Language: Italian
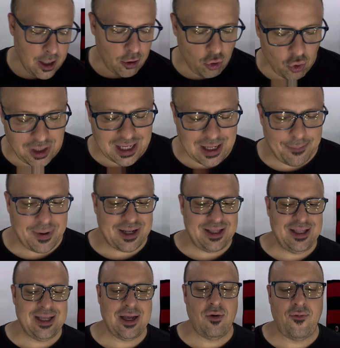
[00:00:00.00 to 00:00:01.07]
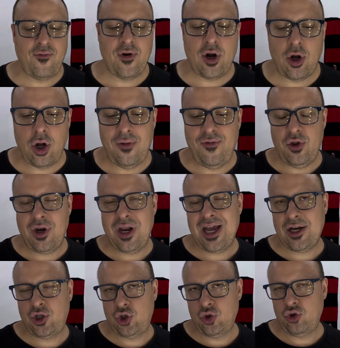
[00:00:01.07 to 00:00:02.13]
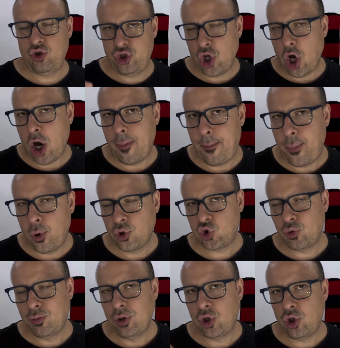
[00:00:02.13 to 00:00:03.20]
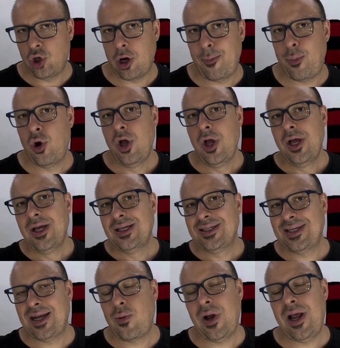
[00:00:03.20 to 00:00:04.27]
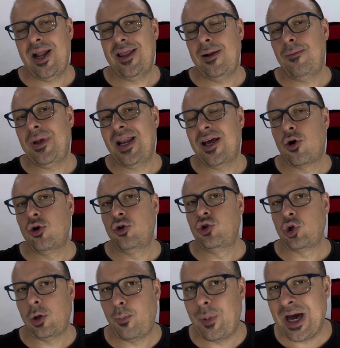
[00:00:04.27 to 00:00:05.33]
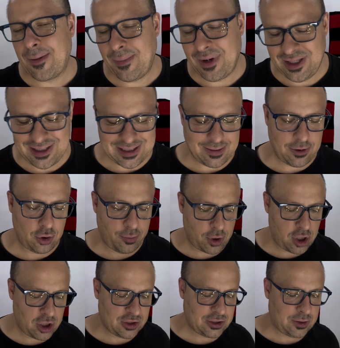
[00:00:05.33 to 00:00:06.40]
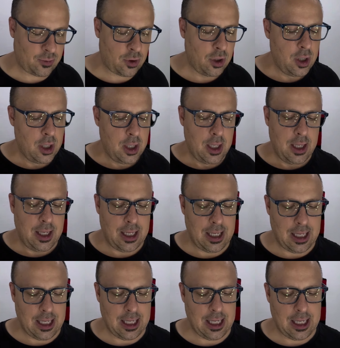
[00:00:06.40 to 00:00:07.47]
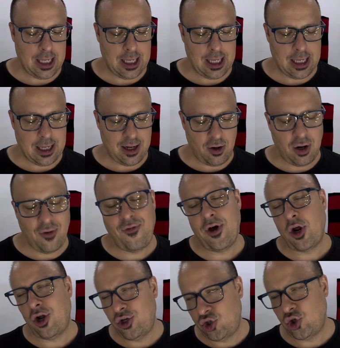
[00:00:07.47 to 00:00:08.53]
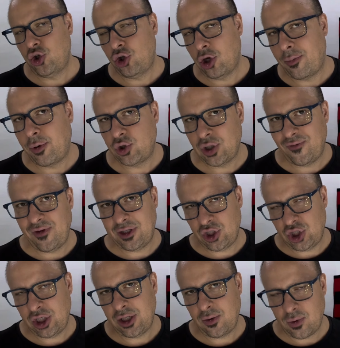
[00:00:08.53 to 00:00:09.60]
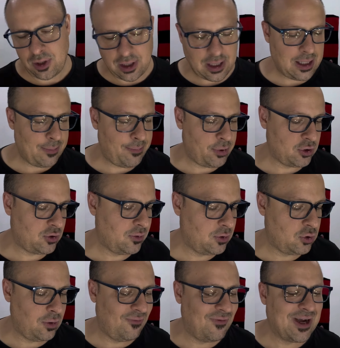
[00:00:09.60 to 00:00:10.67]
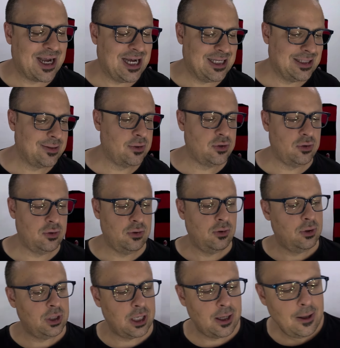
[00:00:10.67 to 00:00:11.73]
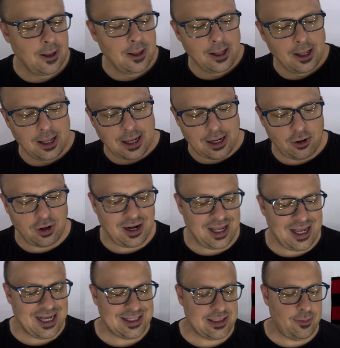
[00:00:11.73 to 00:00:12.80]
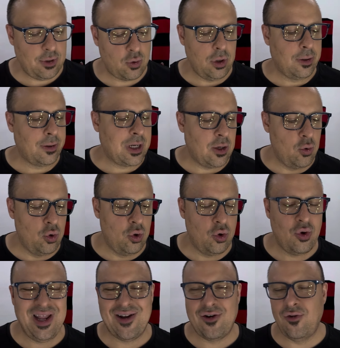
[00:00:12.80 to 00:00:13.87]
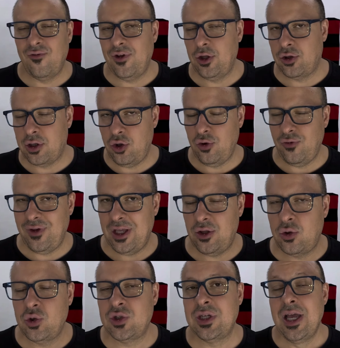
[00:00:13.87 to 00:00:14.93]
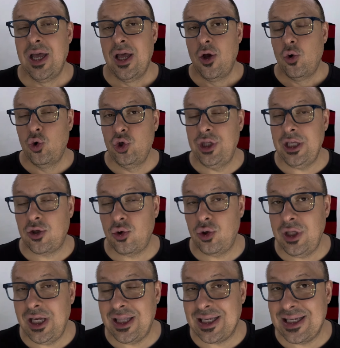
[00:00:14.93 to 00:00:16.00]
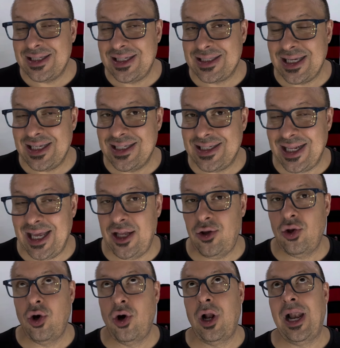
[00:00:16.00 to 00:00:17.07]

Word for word: L'unica partita che non farò il video reaction dopo, subito dopo, sarà quella del Milan contro il Parma di sabato prossimo. Eh, lo farò il giorno dopo, cioè il 25 del posto dove sono in vacanza, questo lo devo dire. Allora ragazzi, per cui Caluno non è convinto della Juventus, udite udite, si sta inserendo